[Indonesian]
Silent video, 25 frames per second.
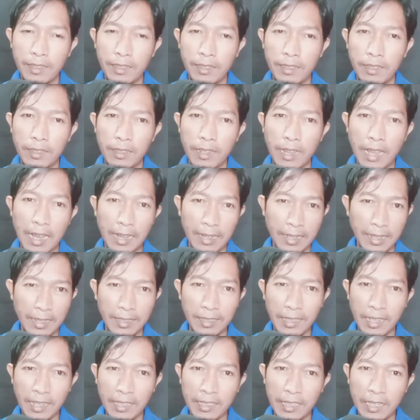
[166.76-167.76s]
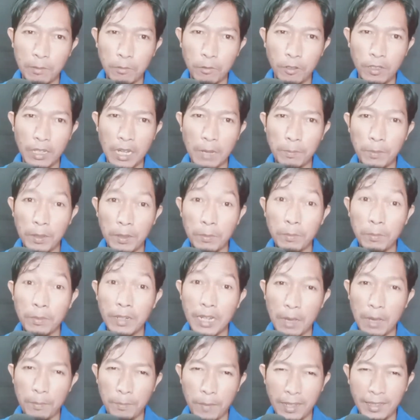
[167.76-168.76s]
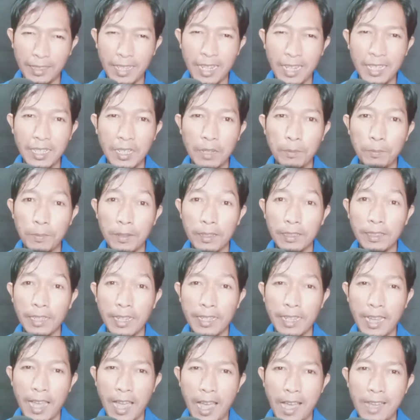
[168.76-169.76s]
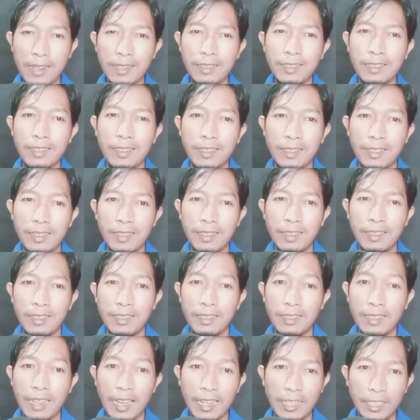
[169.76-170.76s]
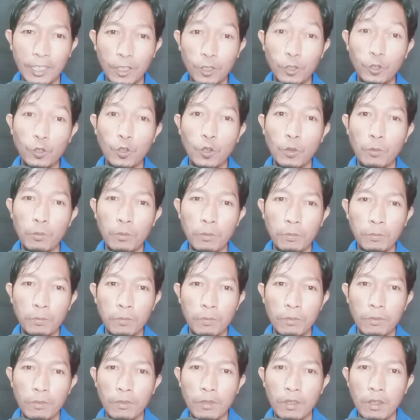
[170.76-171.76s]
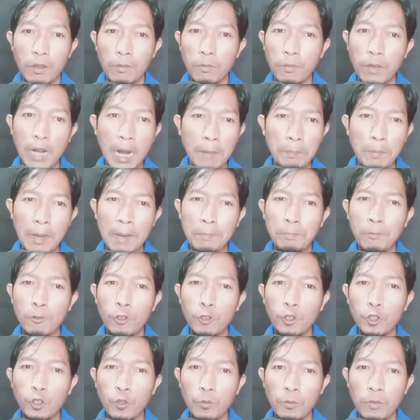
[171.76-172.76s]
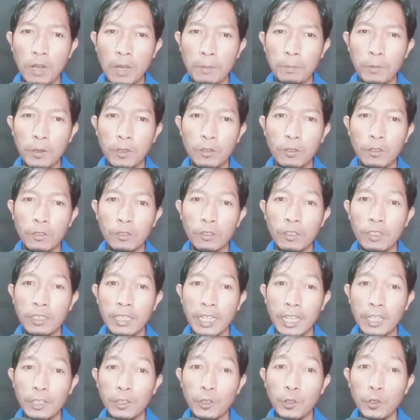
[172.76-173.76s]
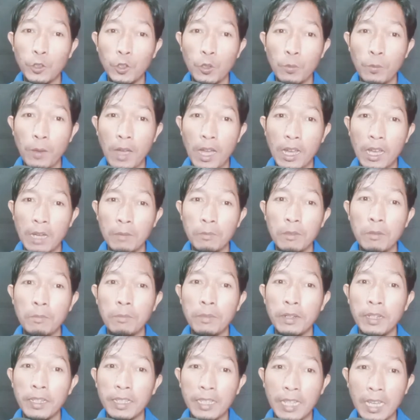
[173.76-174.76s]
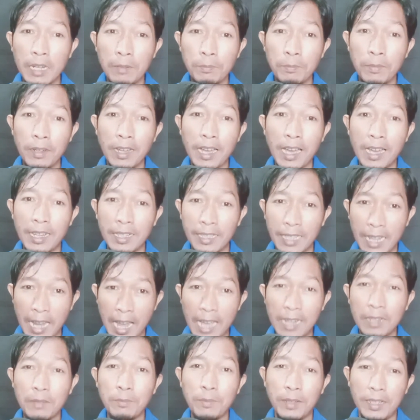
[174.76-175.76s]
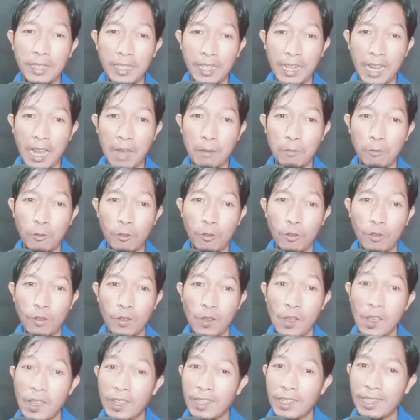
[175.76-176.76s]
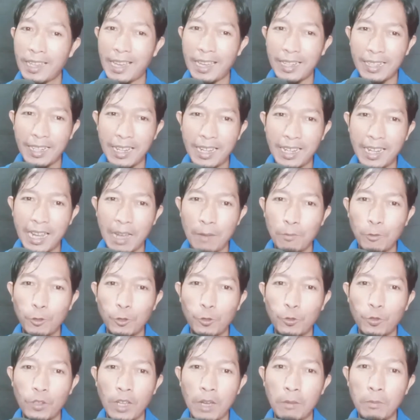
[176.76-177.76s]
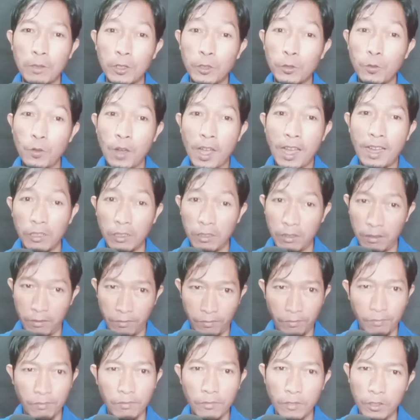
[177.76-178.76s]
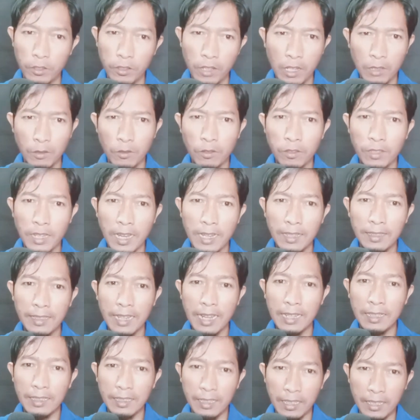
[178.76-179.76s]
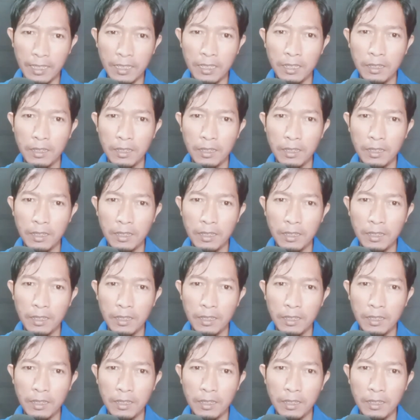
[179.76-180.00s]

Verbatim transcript: agar channelmu dapat mendapatkan kepercayaan dari YouTube. Berapapun jumlah penontonnya, YouTube akan memberikan penghargaan pada kamu karena kamu sudah berjuang. Suatu saat nanti,